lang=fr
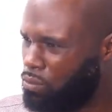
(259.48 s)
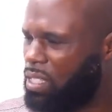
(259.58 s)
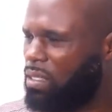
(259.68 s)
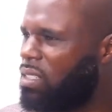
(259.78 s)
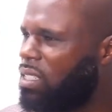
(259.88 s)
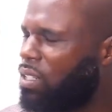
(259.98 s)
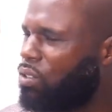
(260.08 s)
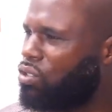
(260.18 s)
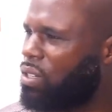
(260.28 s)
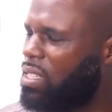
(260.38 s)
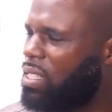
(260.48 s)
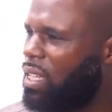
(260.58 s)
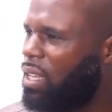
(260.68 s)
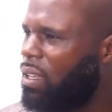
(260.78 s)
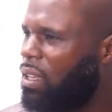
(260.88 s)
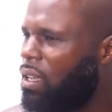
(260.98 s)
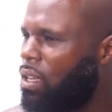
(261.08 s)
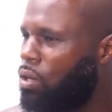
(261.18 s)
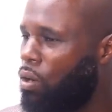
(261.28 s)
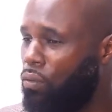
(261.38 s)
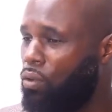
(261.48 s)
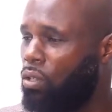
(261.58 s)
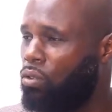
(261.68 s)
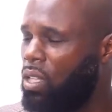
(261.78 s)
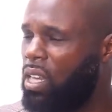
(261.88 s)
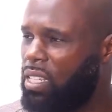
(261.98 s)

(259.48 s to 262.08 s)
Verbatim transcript: toutes ces entités que je viens de citer, quand vous leur donnez